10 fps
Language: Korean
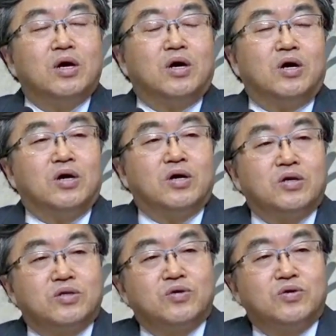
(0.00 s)
어,
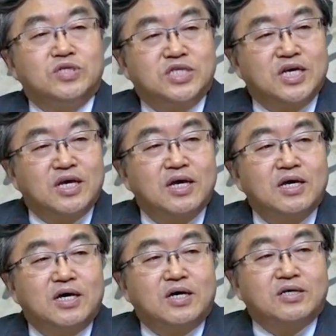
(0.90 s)
또 이제
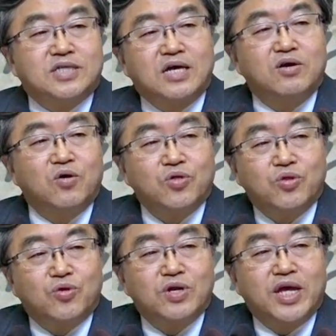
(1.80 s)
어, 사형
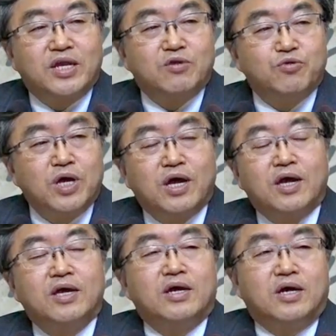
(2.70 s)
언도를 내린 후에
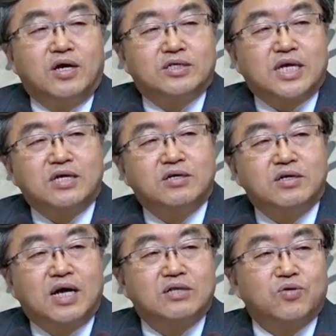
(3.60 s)
어, 사형을
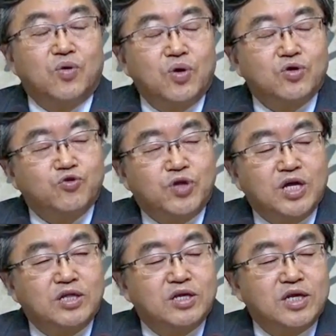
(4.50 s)
하도록
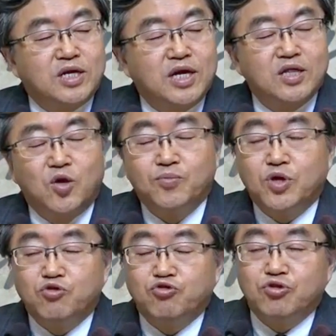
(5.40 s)
유대인들에게
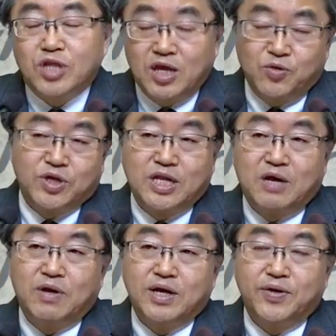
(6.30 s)
넘겨주는 내용이
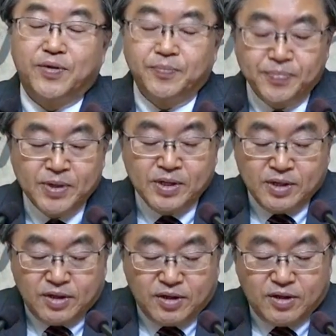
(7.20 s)
나와요.
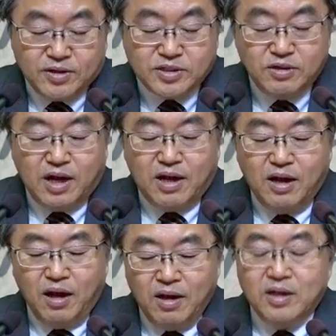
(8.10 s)
어,
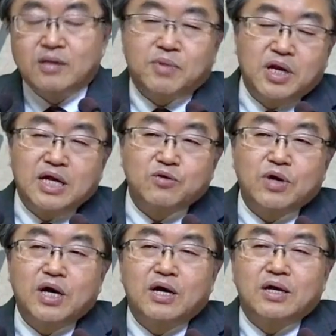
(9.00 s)
그러나
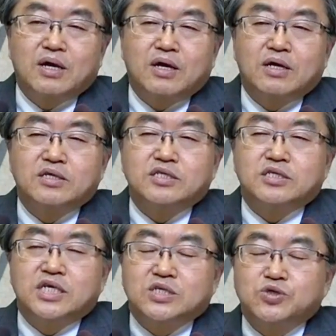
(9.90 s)
빌라도가
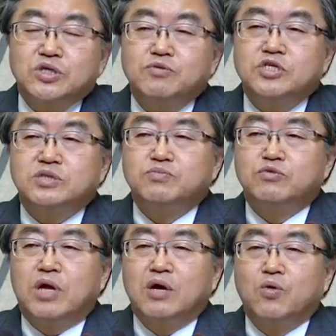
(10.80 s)
예수님을
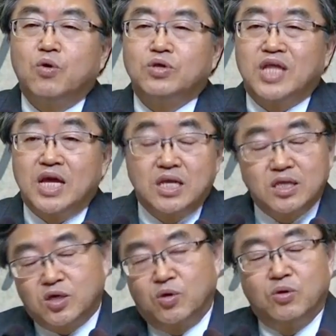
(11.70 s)
신문하고 내린
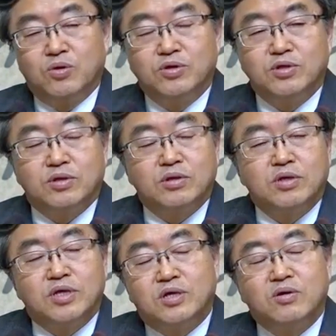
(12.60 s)
결론은
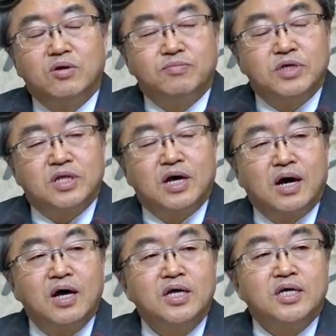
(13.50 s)
이런 겁니다.
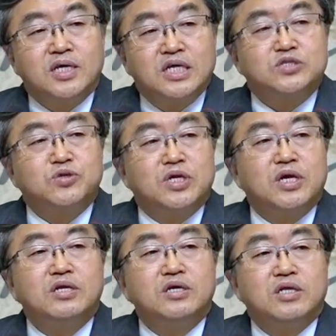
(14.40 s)

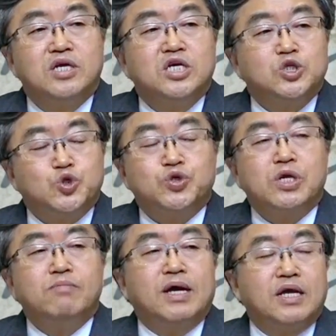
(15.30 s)
예수에게는 죽일
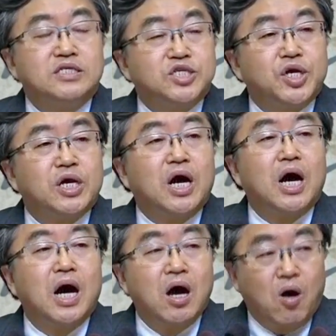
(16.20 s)
만한
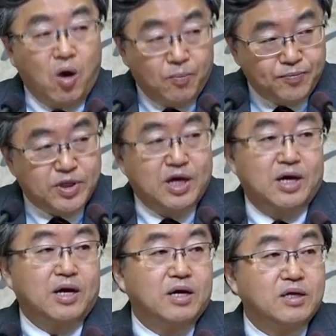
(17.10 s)
죄가
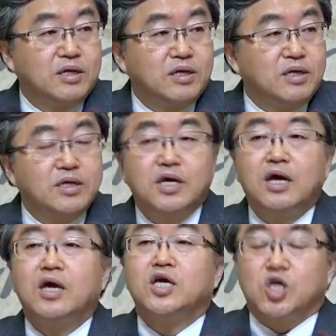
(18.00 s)
없다.
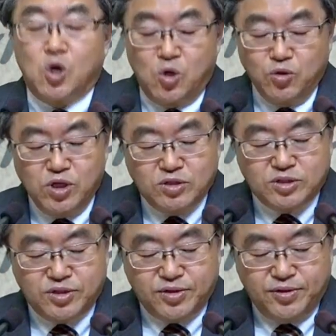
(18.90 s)
이게
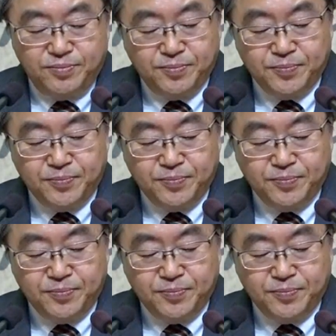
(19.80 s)
결론이었어요.